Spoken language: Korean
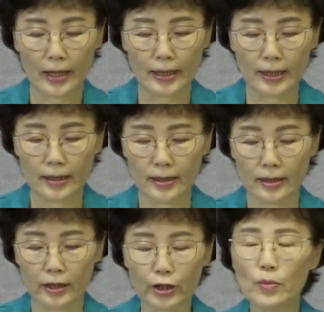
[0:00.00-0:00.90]
그,
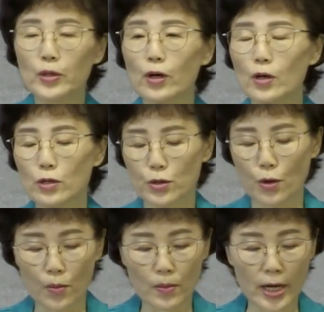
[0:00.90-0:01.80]
어, 그러므로
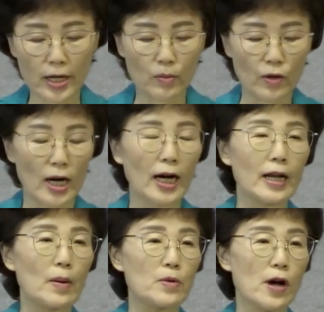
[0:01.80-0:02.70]
종말의 모아가
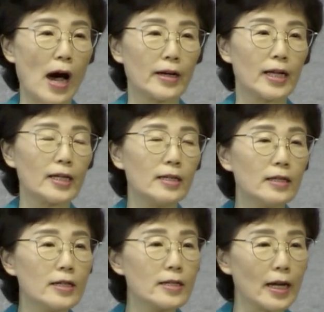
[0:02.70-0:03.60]
나무 아래
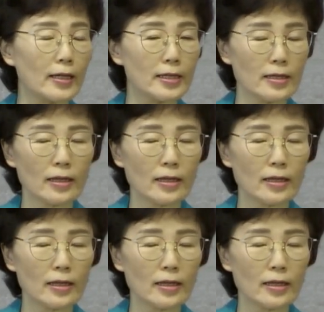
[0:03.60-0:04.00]
있는 자는